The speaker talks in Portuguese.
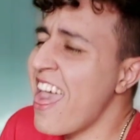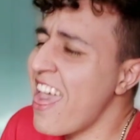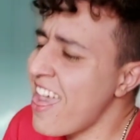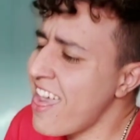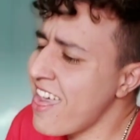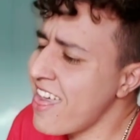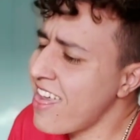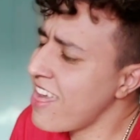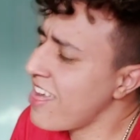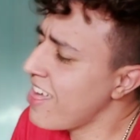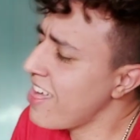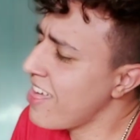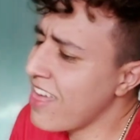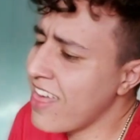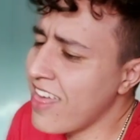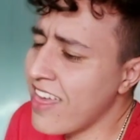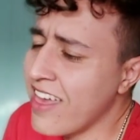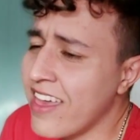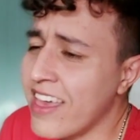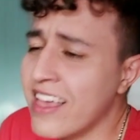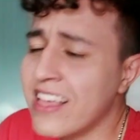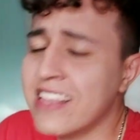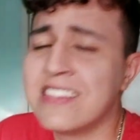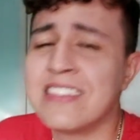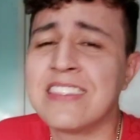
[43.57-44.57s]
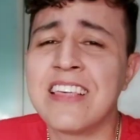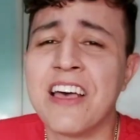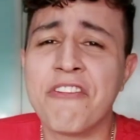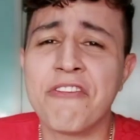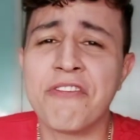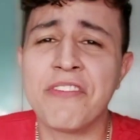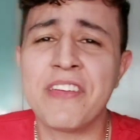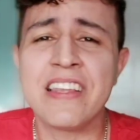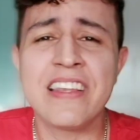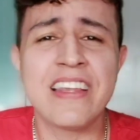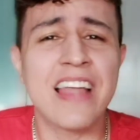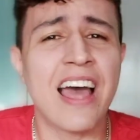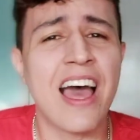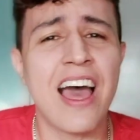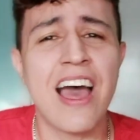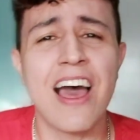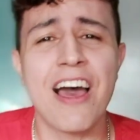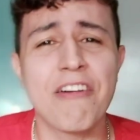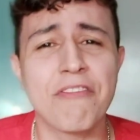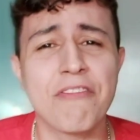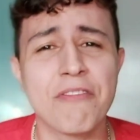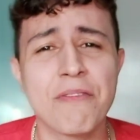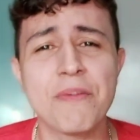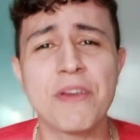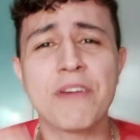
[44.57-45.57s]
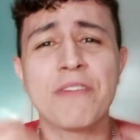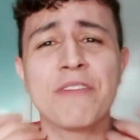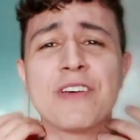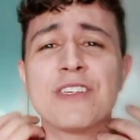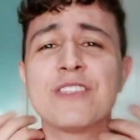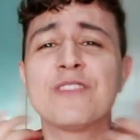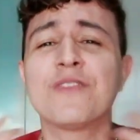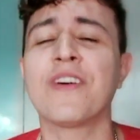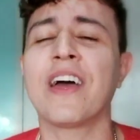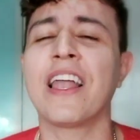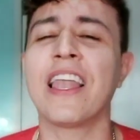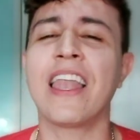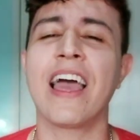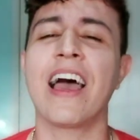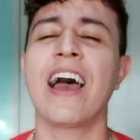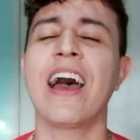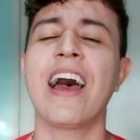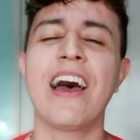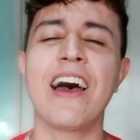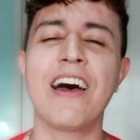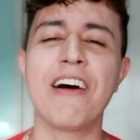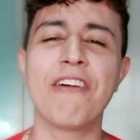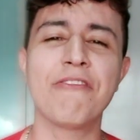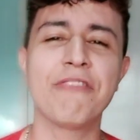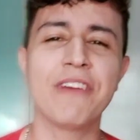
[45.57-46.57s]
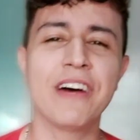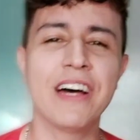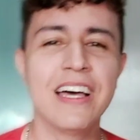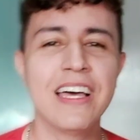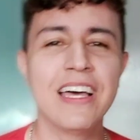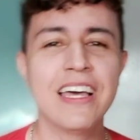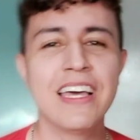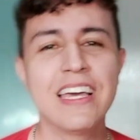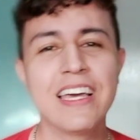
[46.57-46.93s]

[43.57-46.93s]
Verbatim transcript: É! desafinava, minha voz falhava,